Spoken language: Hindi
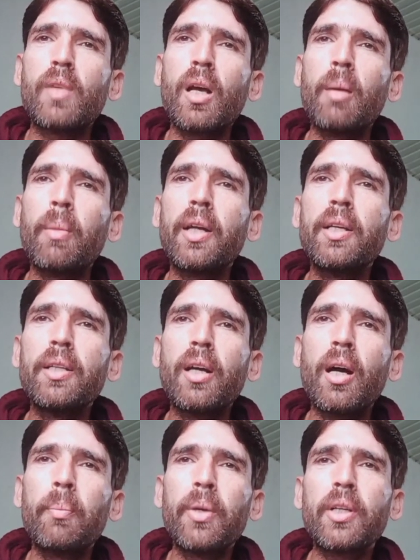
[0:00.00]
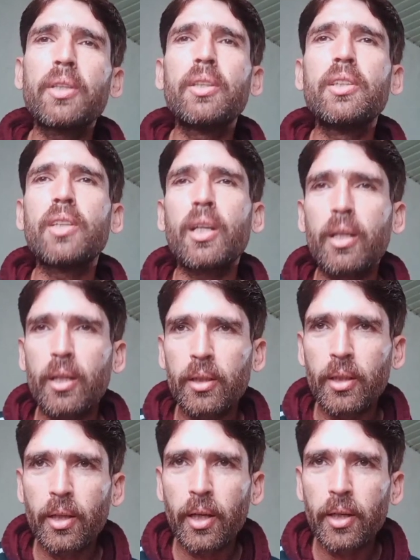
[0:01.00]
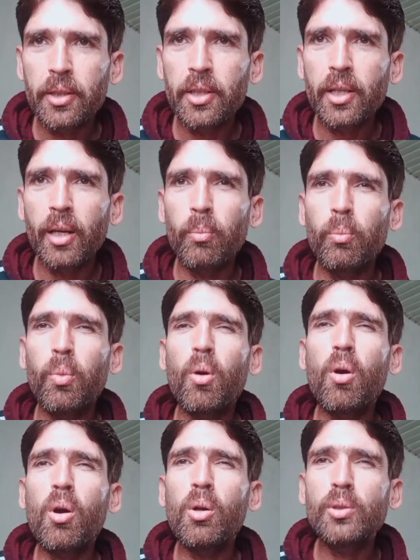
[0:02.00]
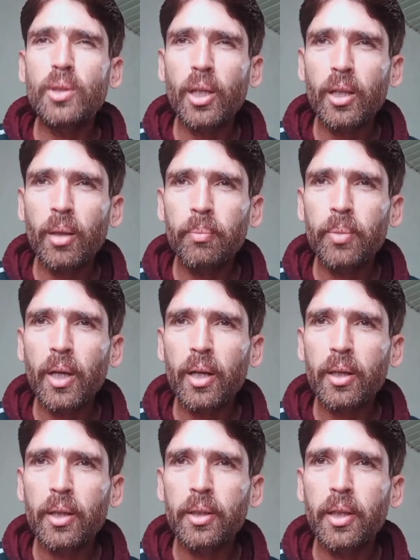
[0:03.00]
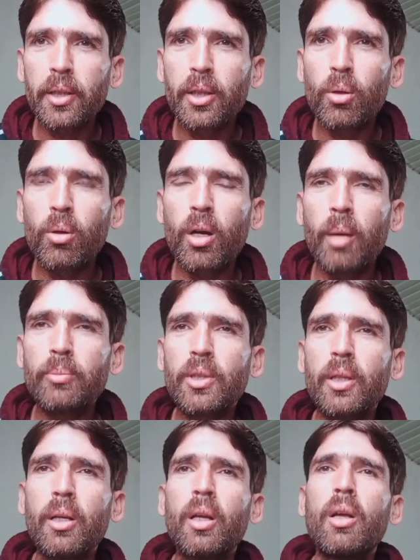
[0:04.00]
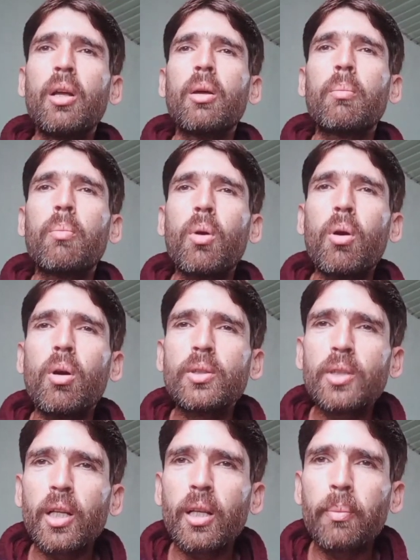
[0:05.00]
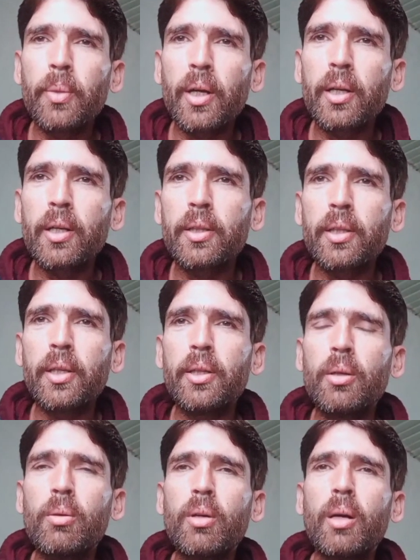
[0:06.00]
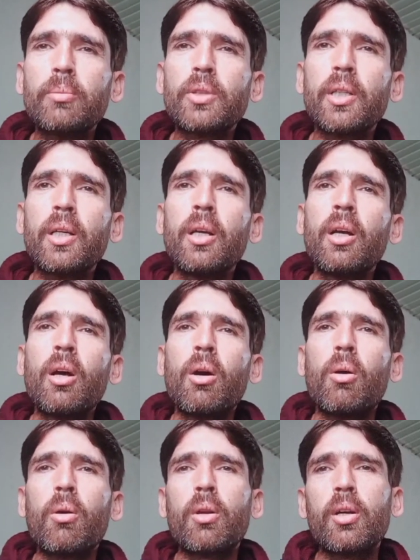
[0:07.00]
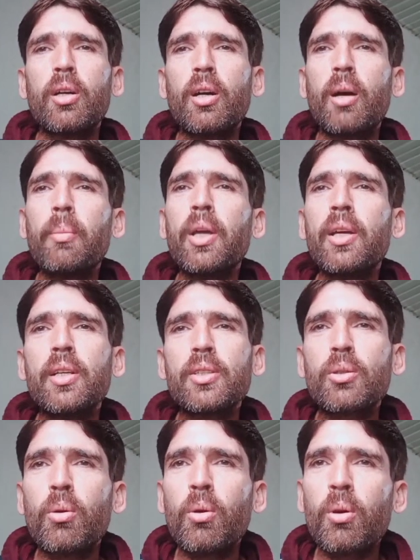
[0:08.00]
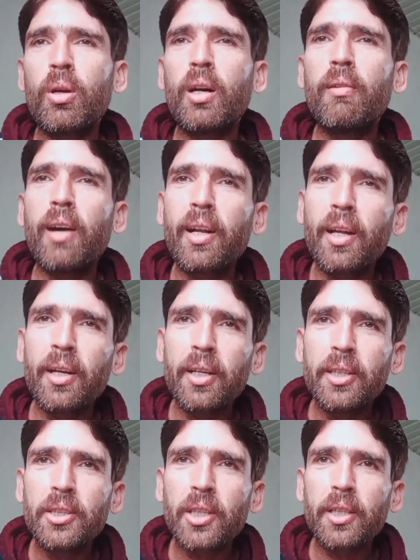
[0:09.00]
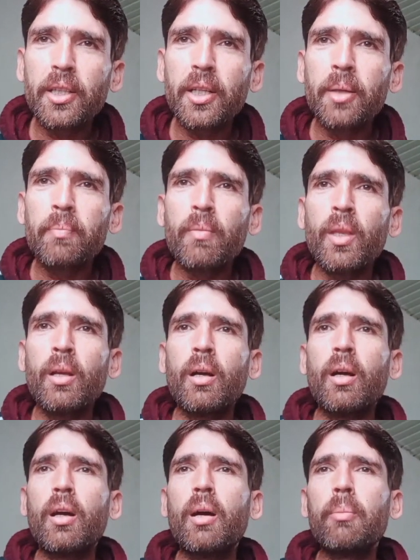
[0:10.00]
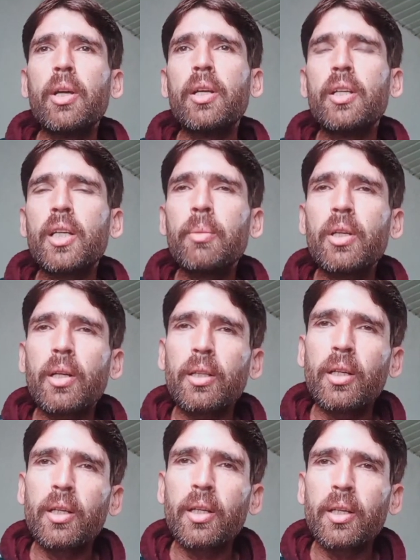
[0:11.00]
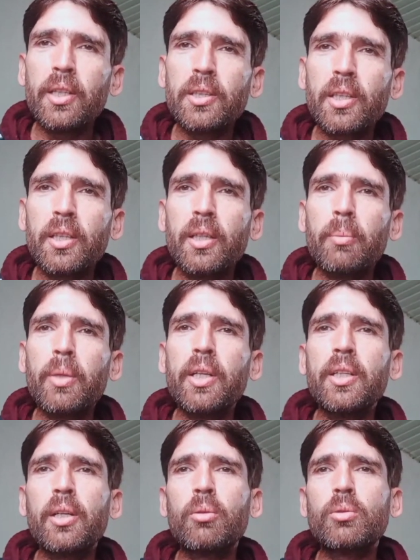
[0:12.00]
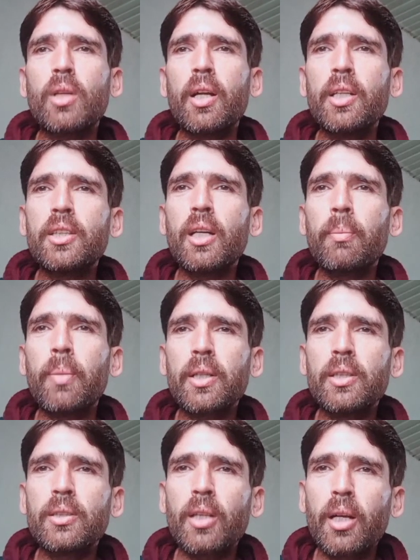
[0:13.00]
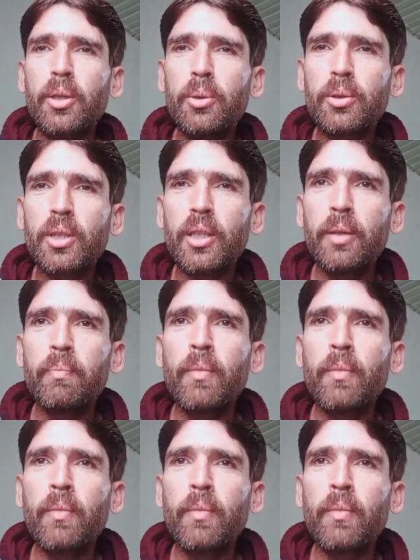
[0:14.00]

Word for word: हमारी यहाँ पे कितनी ज़्यादा कदर है ठीक है बहुत ज़्यादा प्यार करते हैं ये लोग हमसे बहुत ज़्यादा प्यार करते हैं ये लोग हमसे और हमें इसको गंवाना नहीं चाहिए हमें इनकी भी कदर करनी चाहिए मेरी ये गुजारिश है पाकिस्तानियों से